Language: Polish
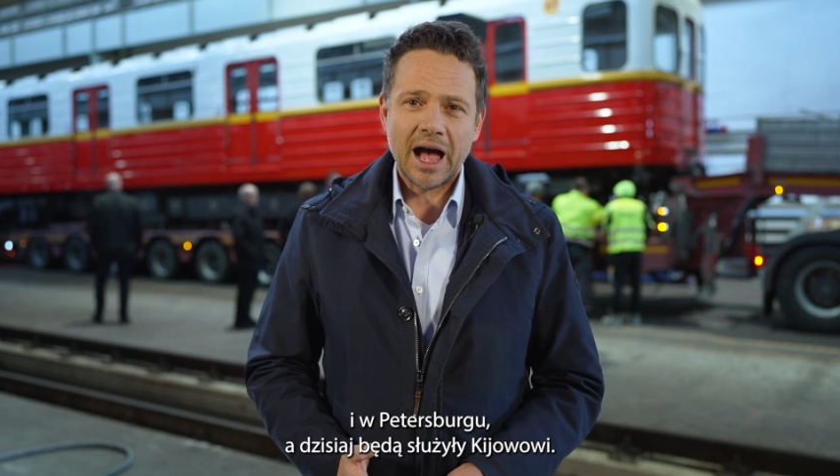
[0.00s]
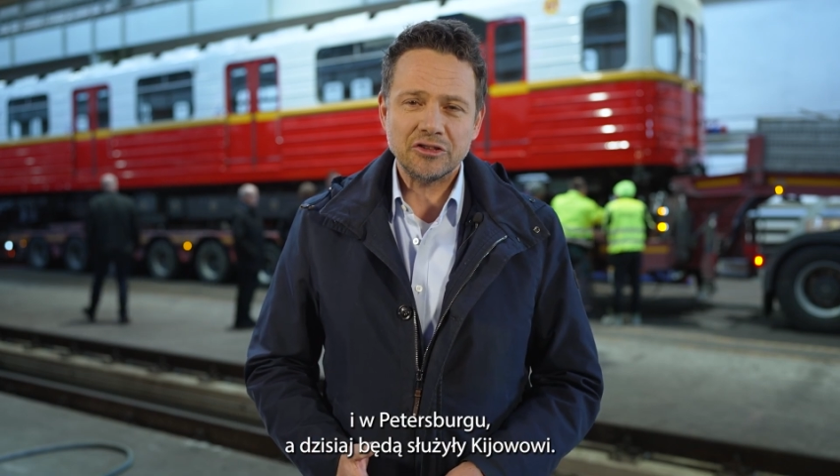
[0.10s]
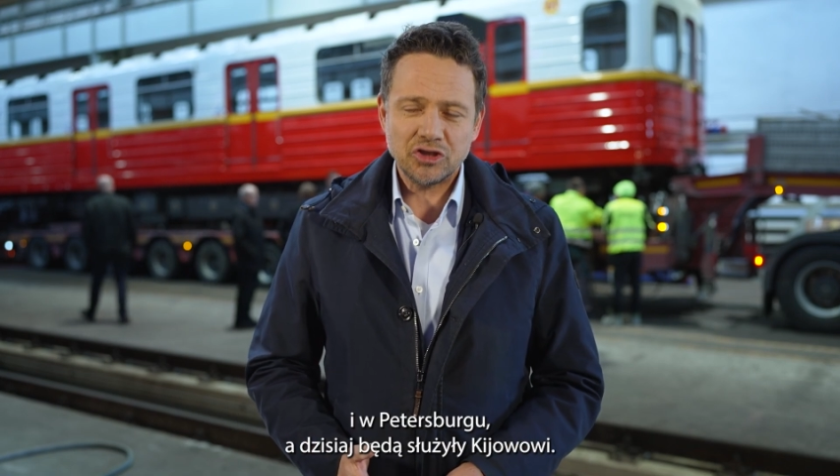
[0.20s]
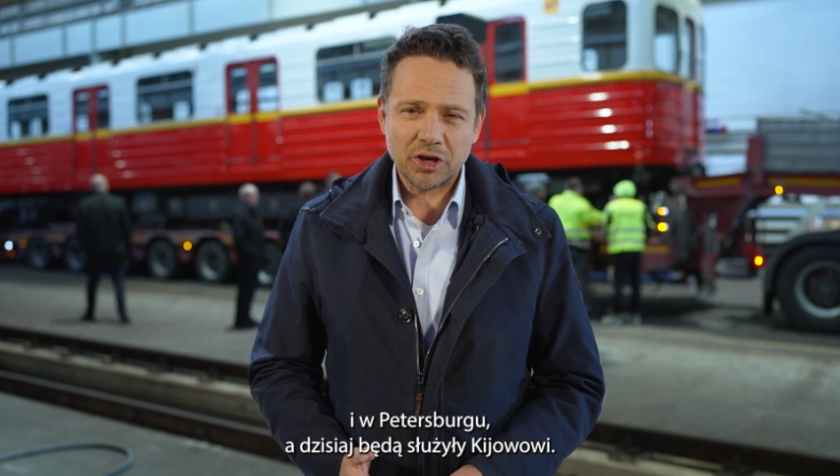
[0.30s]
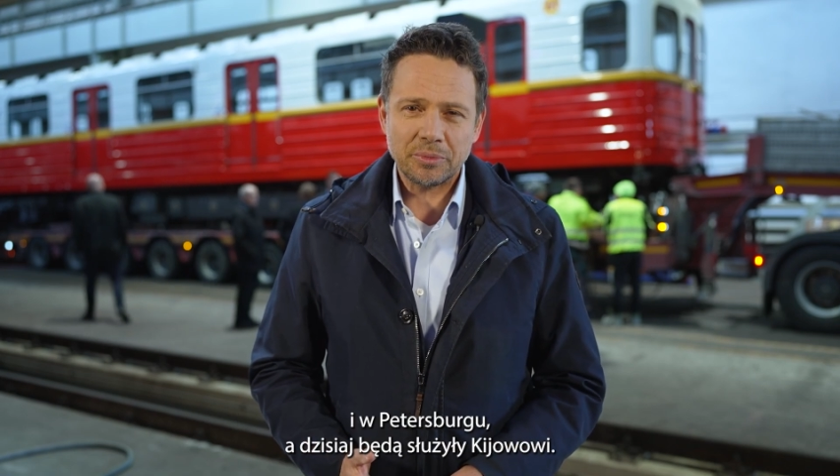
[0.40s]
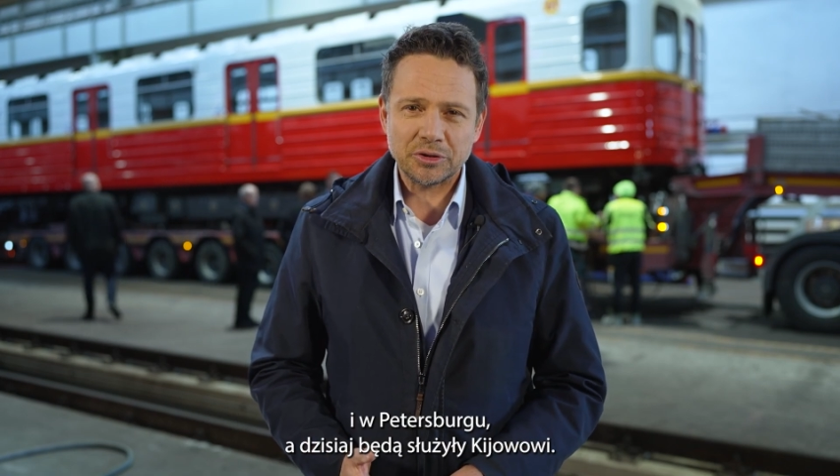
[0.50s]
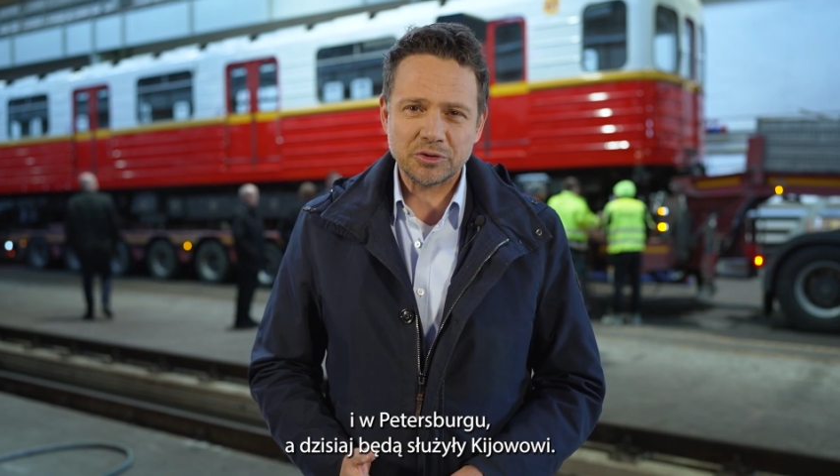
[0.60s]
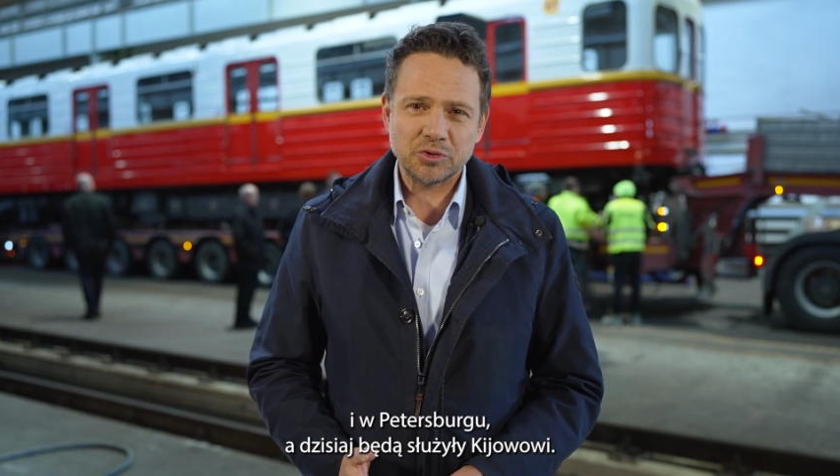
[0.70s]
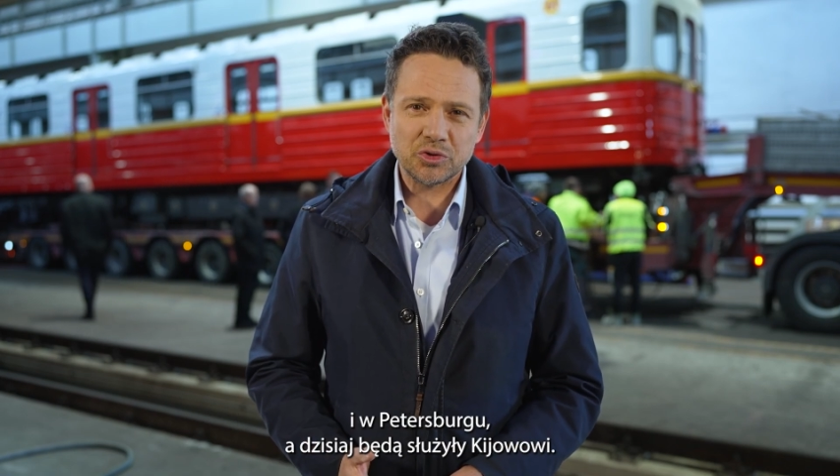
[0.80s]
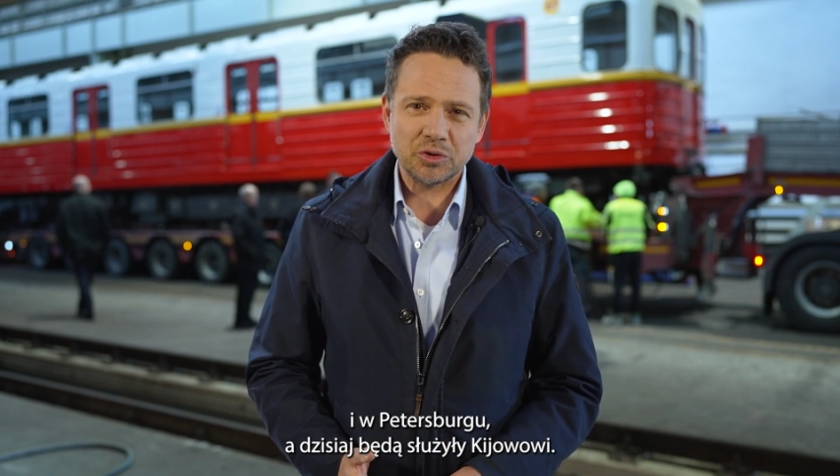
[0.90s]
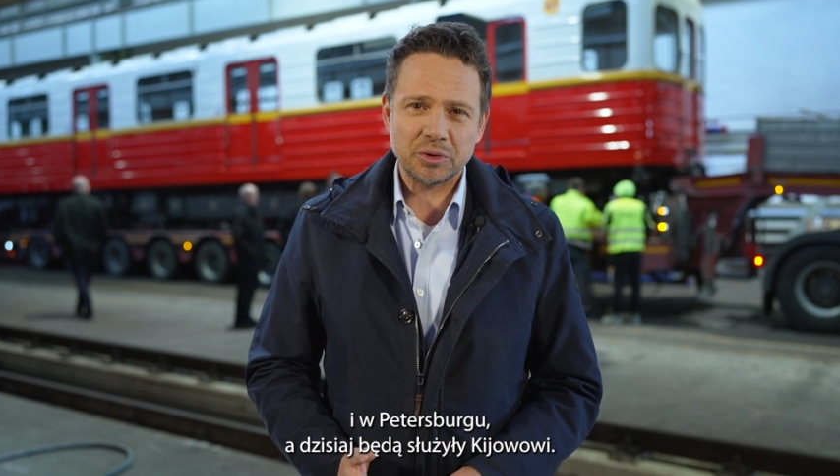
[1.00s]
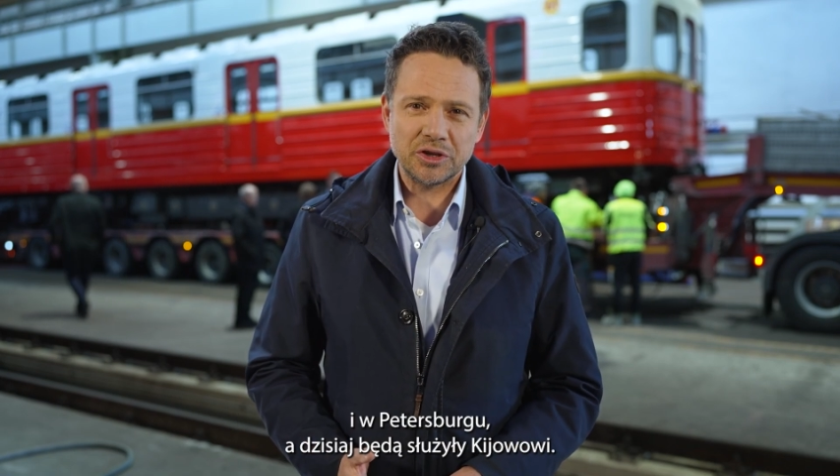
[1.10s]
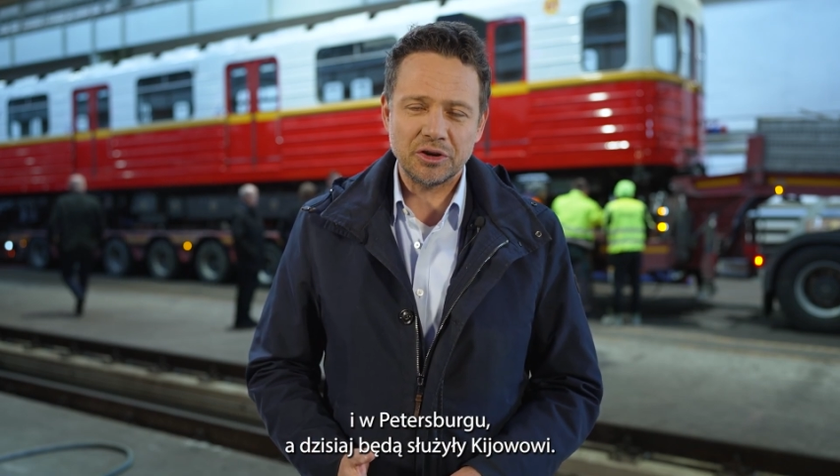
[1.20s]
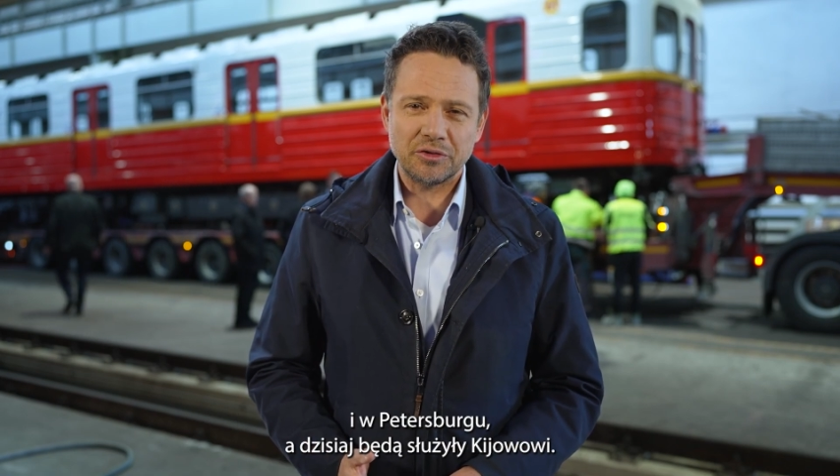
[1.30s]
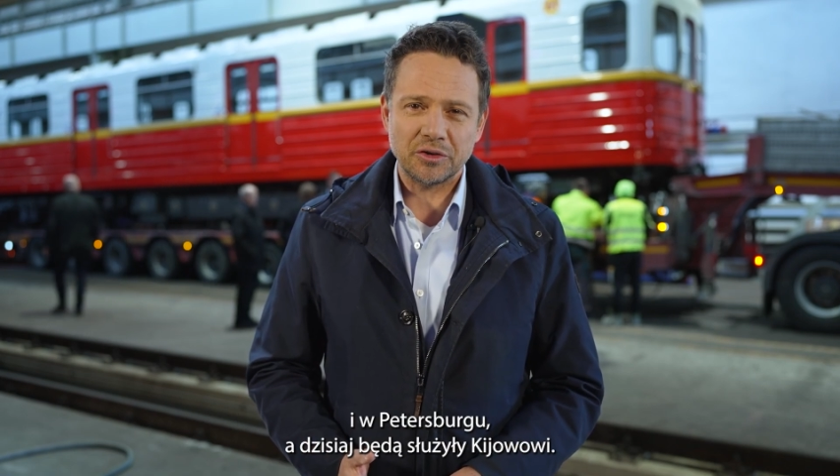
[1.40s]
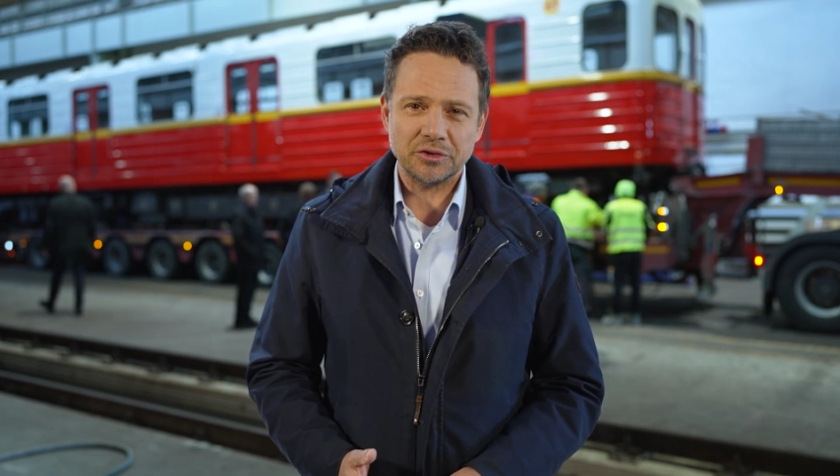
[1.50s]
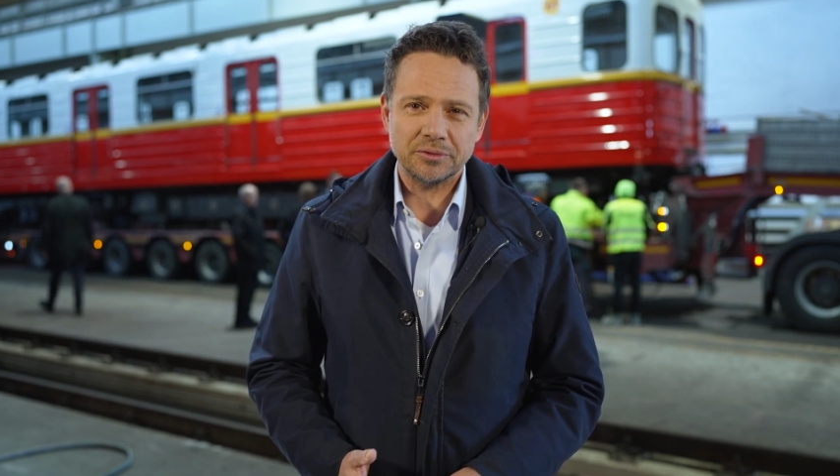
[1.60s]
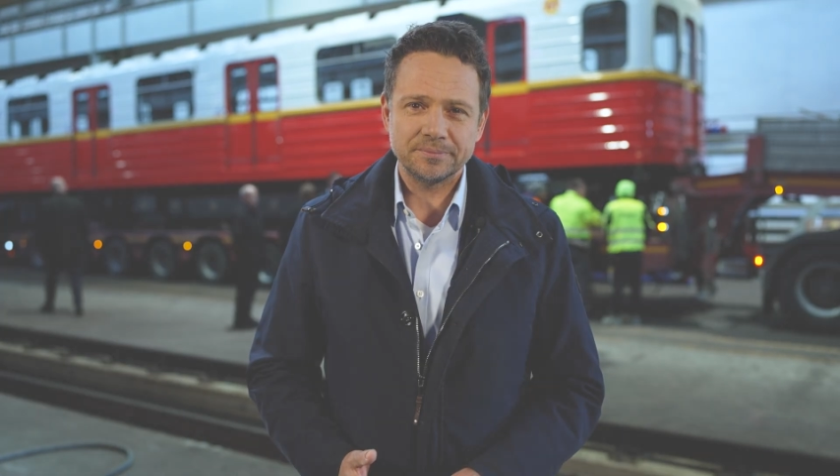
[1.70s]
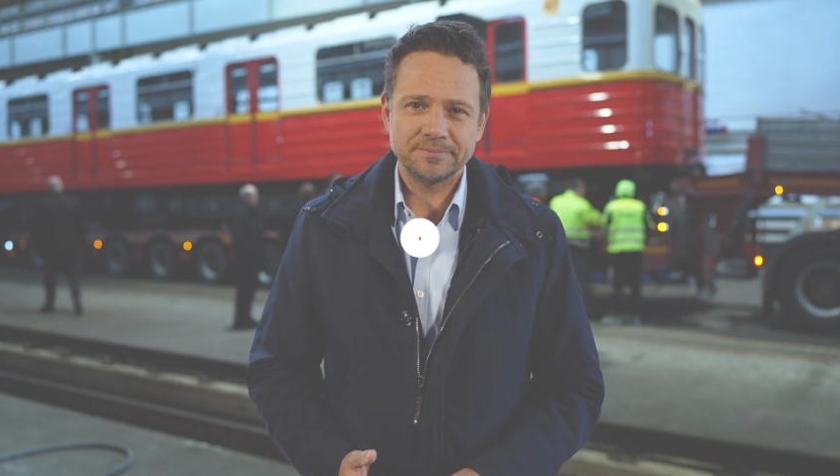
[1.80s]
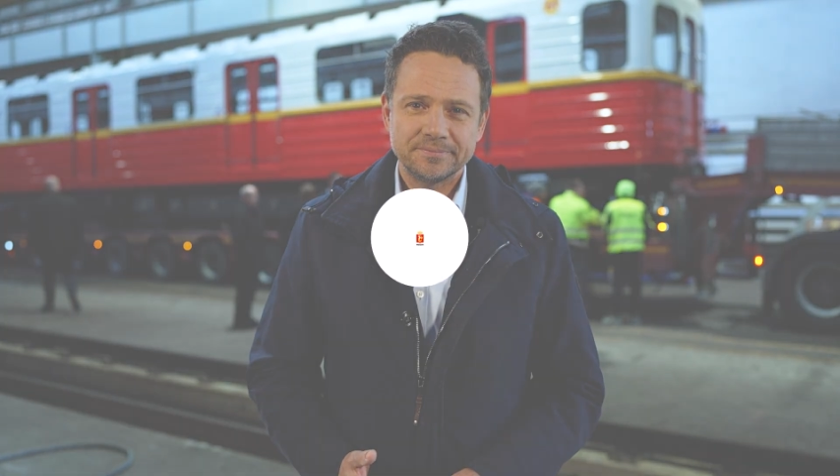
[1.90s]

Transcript: a dzisiaj będą służyły Kijowowi.